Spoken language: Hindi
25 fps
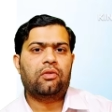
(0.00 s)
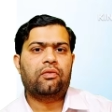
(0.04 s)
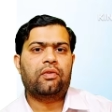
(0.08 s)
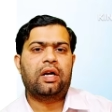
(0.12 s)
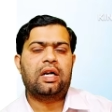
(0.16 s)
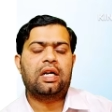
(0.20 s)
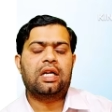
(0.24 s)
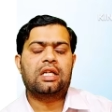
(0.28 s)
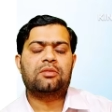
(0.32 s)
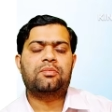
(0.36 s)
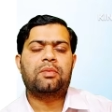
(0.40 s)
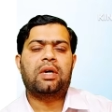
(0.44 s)
और
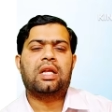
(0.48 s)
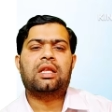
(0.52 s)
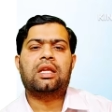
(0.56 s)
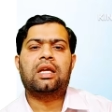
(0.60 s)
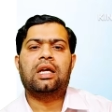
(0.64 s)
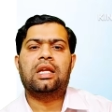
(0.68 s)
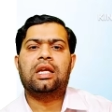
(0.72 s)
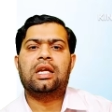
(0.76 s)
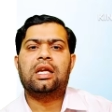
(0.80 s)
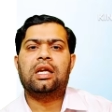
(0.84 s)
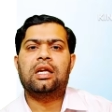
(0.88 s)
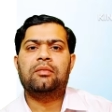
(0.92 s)
फ्रेंड इस
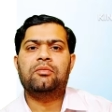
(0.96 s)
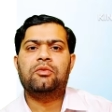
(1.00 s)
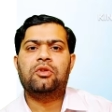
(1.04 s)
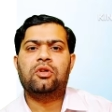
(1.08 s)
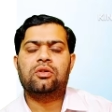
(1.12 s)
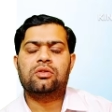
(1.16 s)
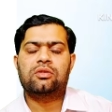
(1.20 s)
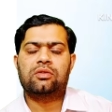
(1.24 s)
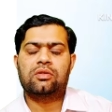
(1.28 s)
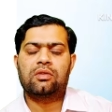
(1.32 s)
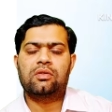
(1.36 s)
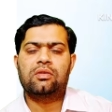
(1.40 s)
बात करेंगे हम
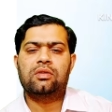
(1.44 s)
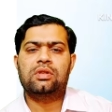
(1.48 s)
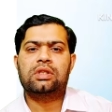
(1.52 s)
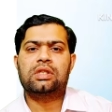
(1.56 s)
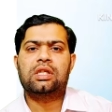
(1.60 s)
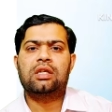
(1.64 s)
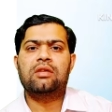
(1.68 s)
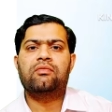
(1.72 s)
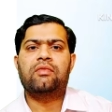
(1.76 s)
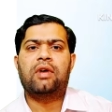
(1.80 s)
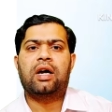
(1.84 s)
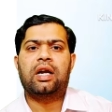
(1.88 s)
दोस्तों
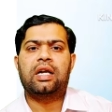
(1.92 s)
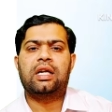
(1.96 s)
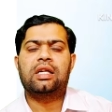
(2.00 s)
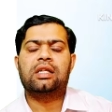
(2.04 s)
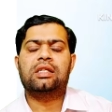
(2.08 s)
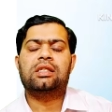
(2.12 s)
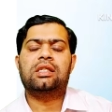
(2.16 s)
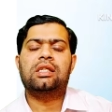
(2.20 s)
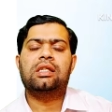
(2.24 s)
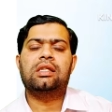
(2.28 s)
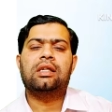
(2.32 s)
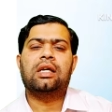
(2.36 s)
इसकी
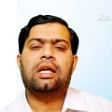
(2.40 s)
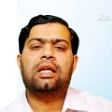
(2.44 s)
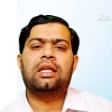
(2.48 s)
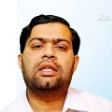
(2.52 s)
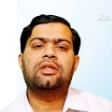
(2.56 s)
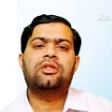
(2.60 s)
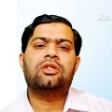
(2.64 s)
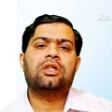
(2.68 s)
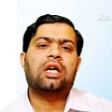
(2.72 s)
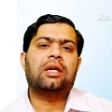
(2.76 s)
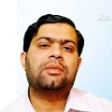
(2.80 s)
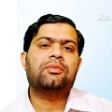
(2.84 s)
वार्निंग्स की
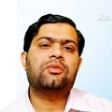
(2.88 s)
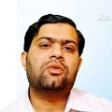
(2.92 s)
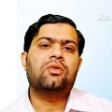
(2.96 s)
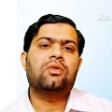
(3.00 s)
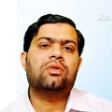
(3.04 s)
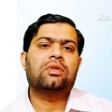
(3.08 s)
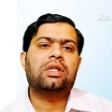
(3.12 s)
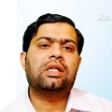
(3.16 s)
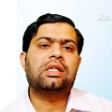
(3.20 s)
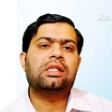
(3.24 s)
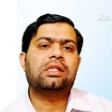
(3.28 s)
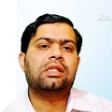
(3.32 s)
यानी जो
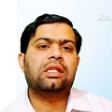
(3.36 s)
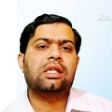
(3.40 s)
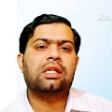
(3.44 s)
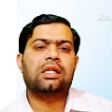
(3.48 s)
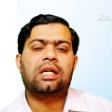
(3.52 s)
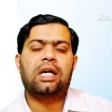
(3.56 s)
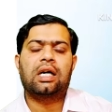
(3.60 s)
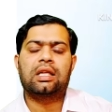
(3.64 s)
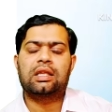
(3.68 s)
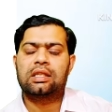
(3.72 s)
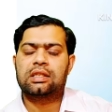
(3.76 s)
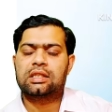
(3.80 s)
कैप्सूल होते हैं
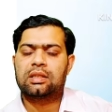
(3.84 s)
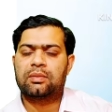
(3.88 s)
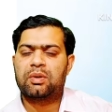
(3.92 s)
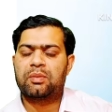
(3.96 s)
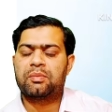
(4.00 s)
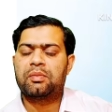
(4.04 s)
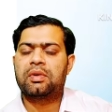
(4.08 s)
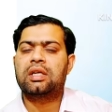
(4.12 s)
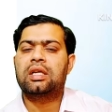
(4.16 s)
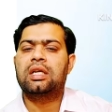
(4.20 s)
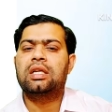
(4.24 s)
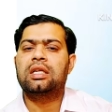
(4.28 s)
इसके खाते
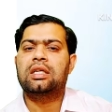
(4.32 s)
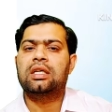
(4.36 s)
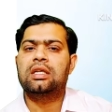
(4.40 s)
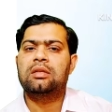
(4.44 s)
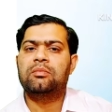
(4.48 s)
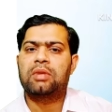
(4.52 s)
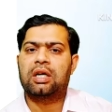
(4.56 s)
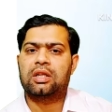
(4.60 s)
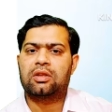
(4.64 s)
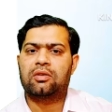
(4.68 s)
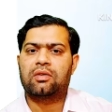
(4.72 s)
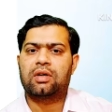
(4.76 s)
समय में किन
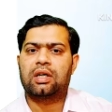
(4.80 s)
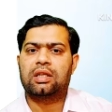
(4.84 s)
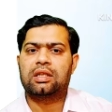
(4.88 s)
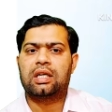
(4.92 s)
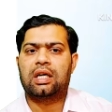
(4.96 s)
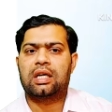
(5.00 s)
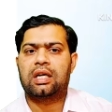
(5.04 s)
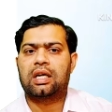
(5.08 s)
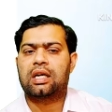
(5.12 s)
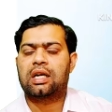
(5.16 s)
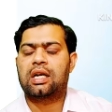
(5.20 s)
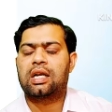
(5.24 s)
किन बातों का
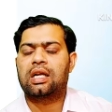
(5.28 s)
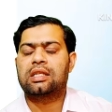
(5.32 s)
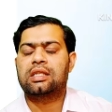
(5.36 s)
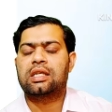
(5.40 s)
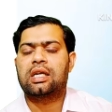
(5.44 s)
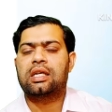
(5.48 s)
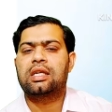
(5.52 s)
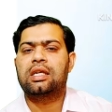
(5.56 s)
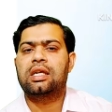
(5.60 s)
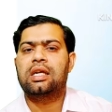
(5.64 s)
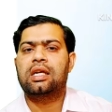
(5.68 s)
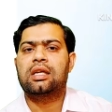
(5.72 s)
ध्यान रखना
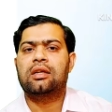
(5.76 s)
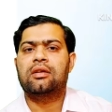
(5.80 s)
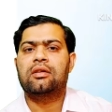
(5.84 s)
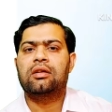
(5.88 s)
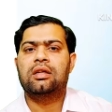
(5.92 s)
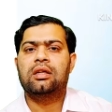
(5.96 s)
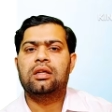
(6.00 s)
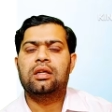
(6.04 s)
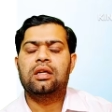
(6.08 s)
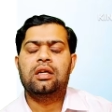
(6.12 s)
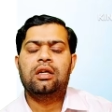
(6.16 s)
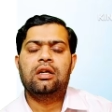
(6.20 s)
चाहिए
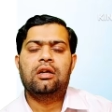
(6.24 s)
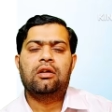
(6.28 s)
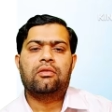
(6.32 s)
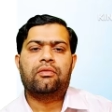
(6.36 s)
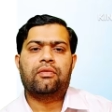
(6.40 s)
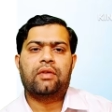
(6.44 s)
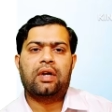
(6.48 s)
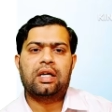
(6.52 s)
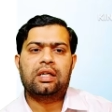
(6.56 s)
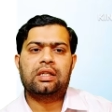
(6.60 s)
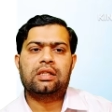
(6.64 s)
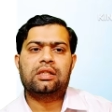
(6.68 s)

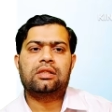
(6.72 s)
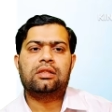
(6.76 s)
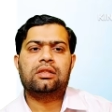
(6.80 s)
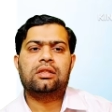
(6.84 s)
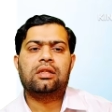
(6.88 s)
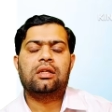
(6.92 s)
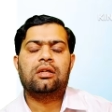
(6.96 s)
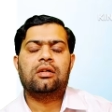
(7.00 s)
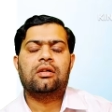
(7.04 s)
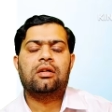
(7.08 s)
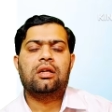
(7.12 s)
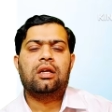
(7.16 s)
फ्रेंड्स
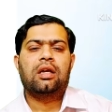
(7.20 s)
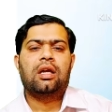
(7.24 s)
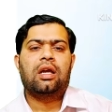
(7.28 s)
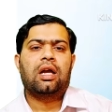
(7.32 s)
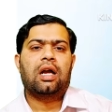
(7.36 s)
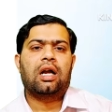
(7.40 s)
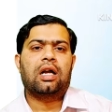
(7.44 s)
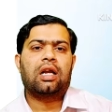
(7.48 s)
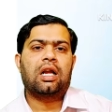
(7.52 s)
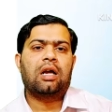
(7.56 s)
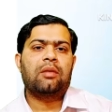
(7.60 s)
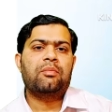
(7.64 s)

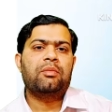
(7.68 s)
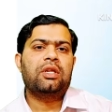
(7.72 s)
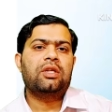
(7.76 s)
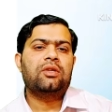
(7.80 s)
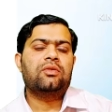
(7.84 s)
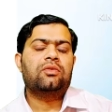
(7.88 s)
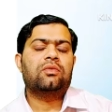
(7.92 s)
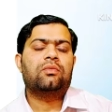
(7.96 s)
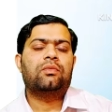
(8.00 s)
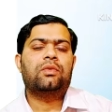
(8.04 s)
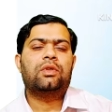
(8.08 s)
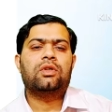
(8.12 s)
अगर आप
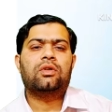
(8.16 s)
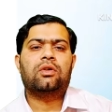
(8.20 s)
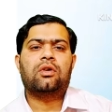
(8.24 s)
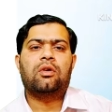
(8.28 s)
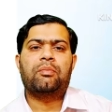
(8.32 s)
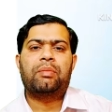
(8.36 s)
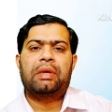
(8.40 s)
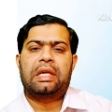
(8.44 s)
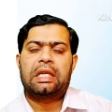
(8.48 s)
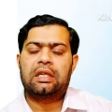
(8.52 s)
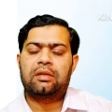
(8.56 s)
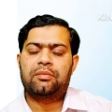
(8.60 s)
मेरी यूट्यूब वीडियो
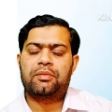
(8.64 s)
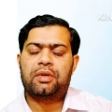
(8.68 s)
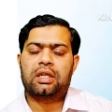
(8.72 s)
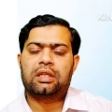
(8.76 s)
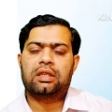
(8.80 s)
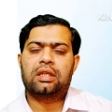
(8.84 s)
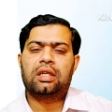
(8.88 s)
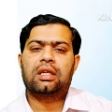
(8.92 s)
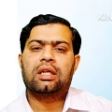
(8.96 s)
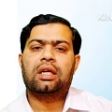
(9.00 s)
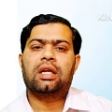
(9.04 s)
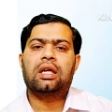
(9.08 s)
को पहली
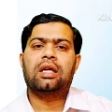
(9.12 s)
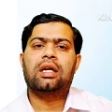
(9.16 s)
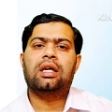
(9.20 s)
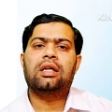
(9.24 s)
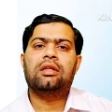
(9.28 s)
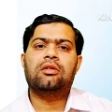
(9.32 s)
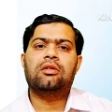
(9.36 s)
बार देख रहे